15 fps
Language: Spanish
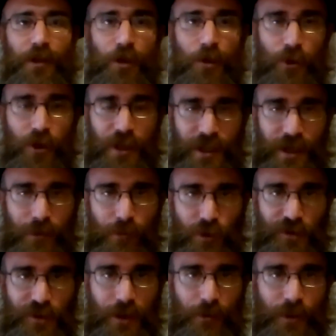como
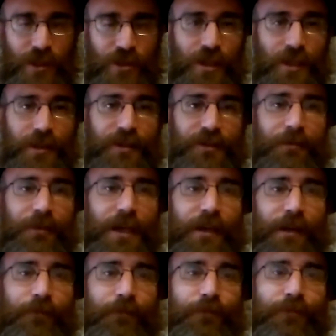leemos en la parashá de esta
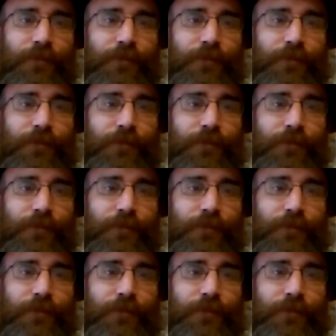semana.